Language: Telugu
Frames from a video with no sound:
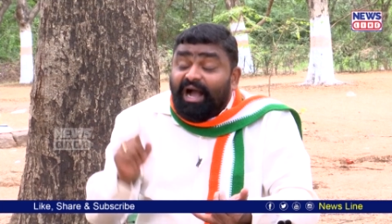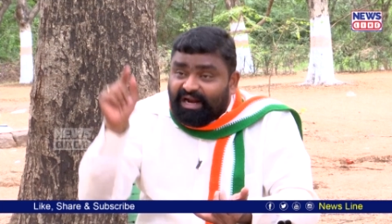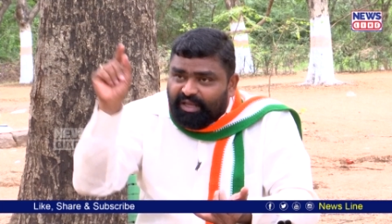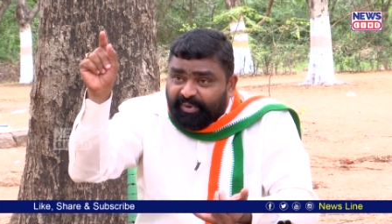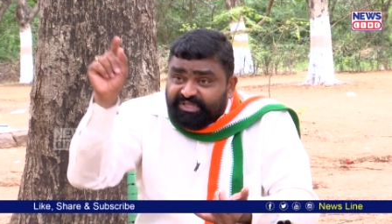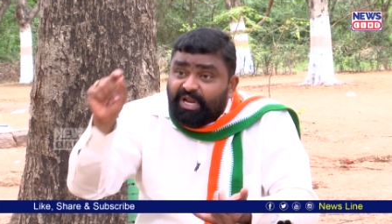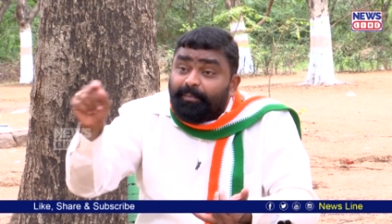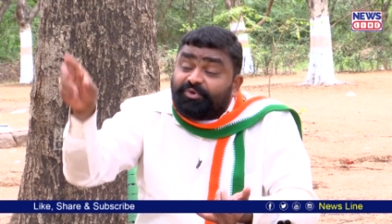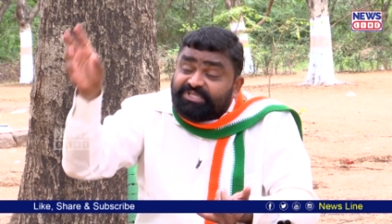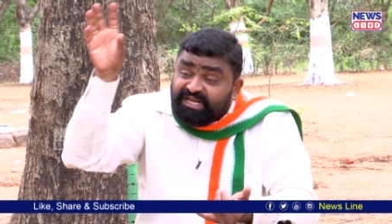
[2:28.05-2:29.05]
అక్కడ ప్రజలు
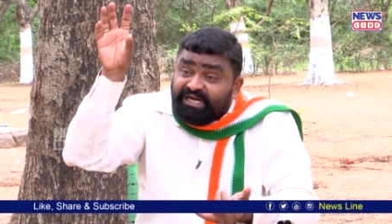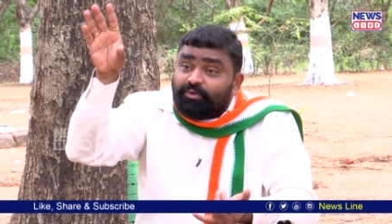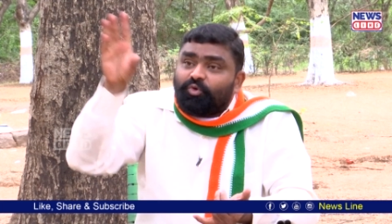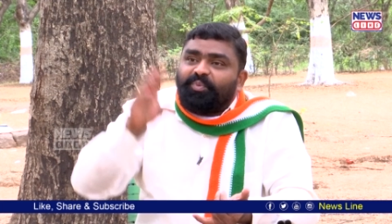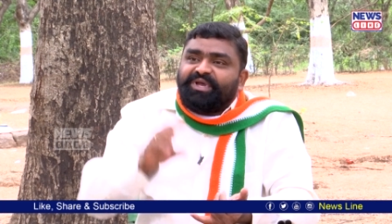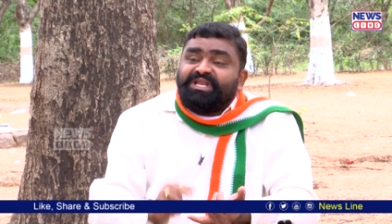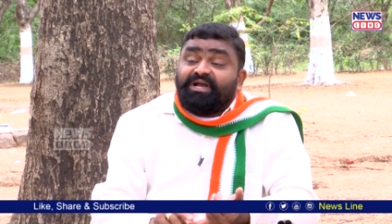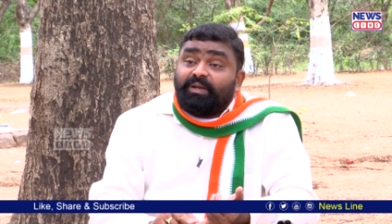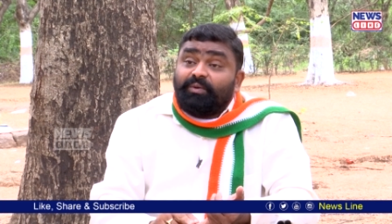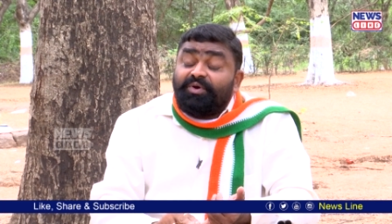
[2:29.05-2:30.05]
అప్పుడు జరిగినటువంటి ఉప
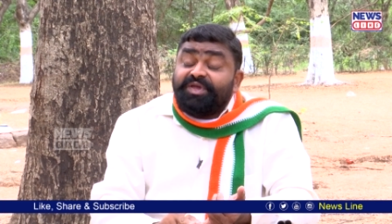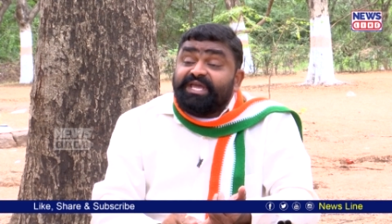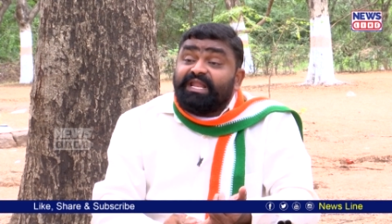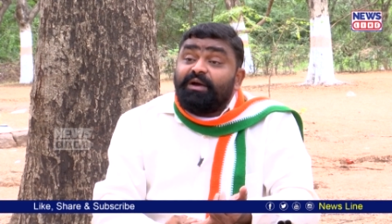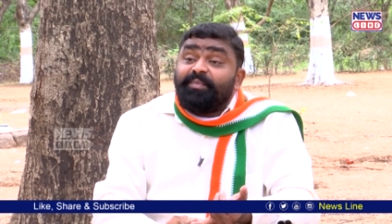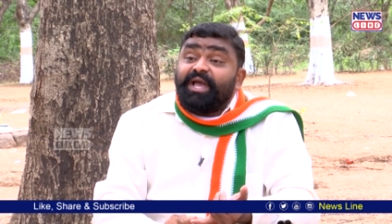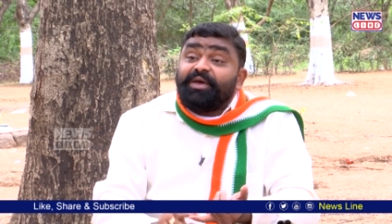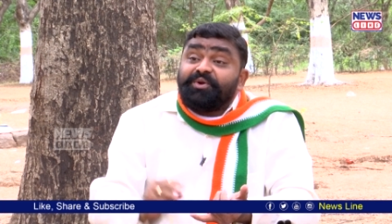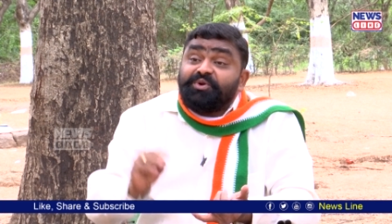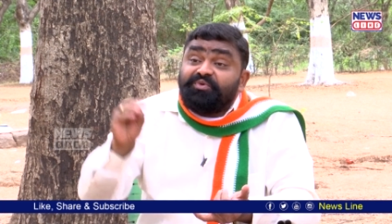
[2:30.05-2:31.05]
ఎన్నికల్లో ఎనభై
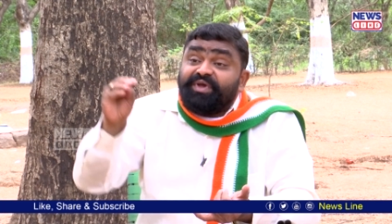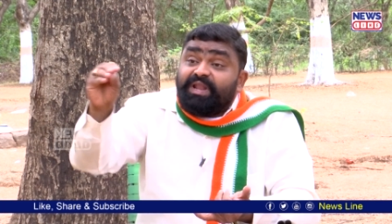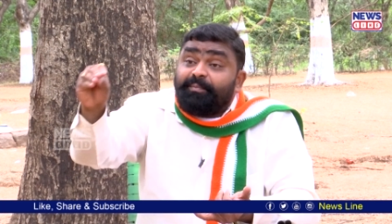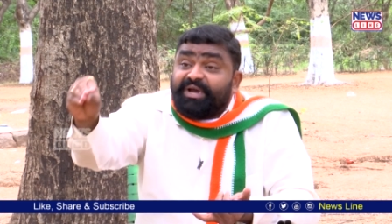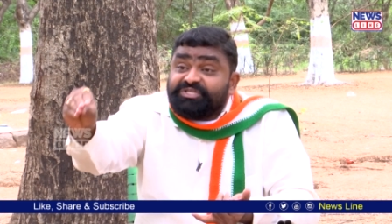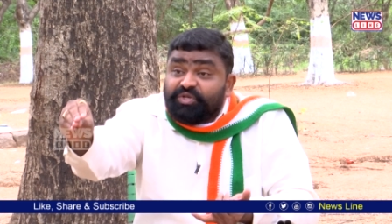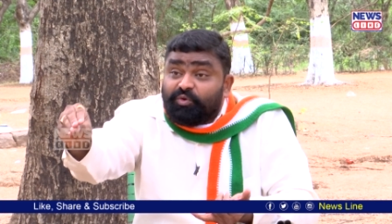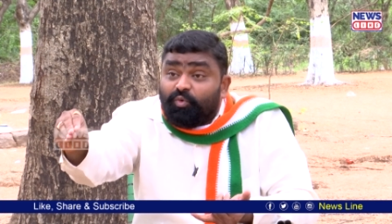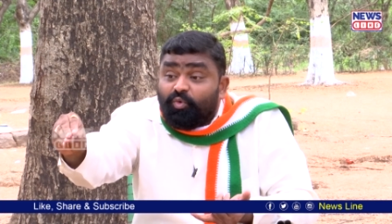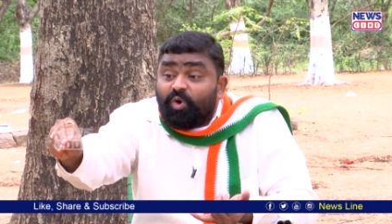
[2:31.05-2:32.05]
రెండు వేల
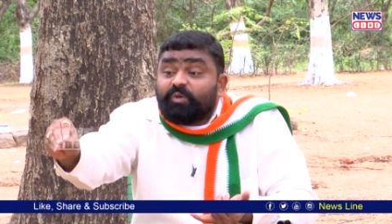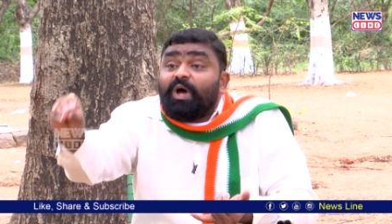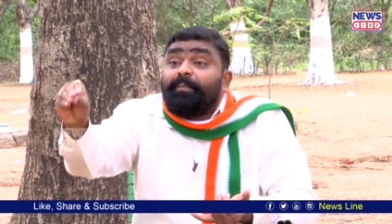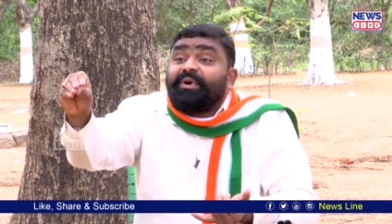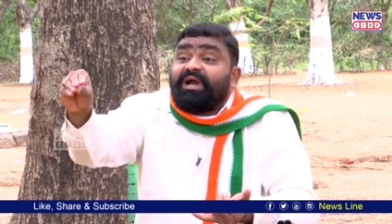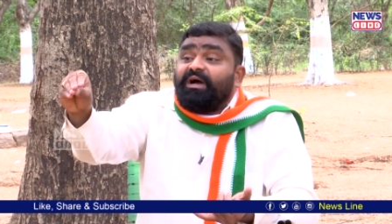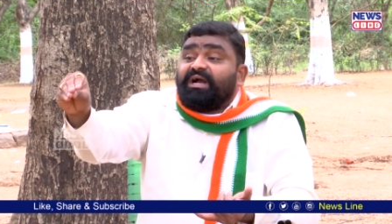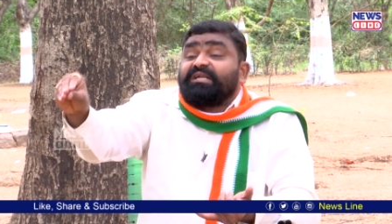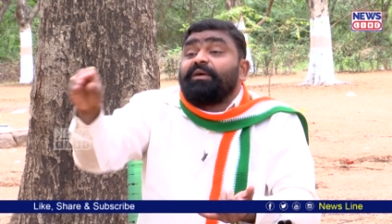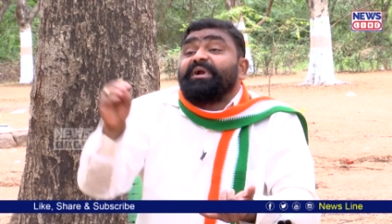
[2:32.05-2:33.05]
పైచులకు ఓట్లు
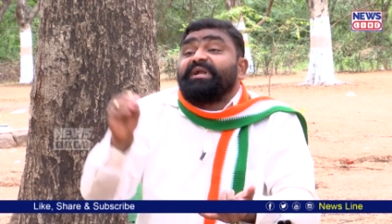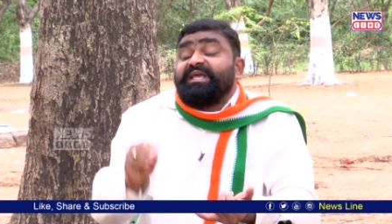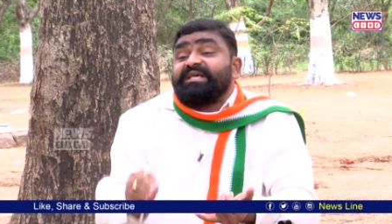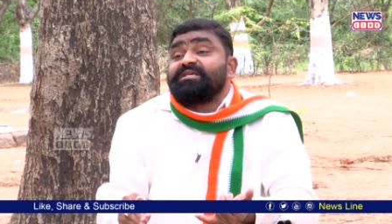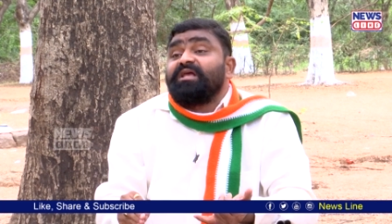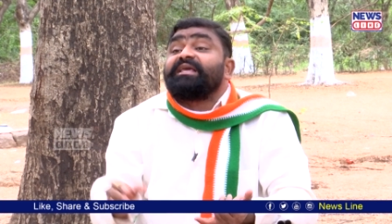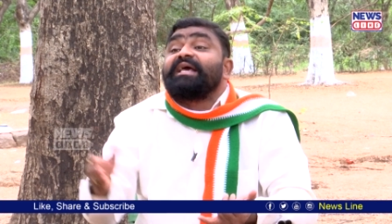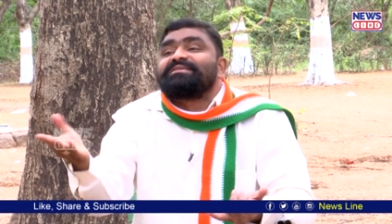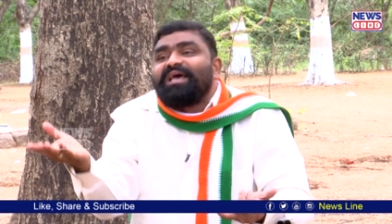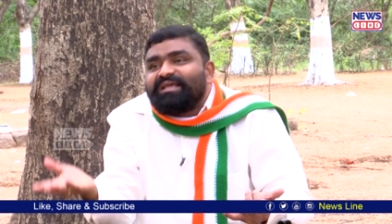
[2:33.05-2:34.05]
కట్టబెట్టి
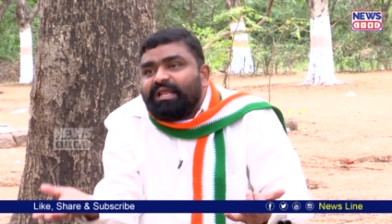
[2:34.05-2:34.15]
కేసీఆర్